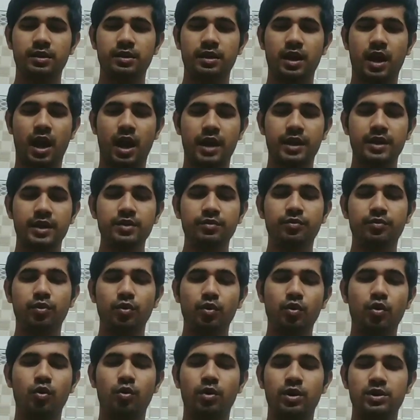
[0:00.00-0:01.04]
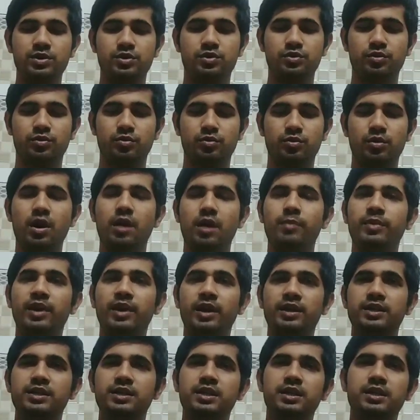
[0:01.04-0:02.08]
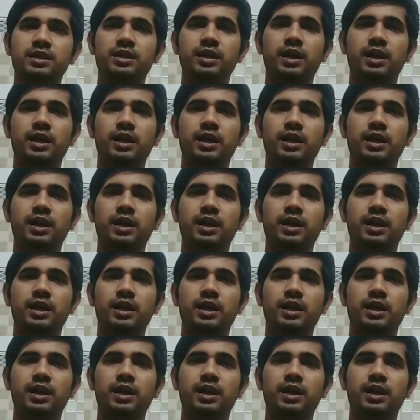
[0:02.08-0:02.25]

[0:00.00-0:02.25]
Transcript: কারেন্ট ফ্লো হওয়ার জন্য আমরা কি জানি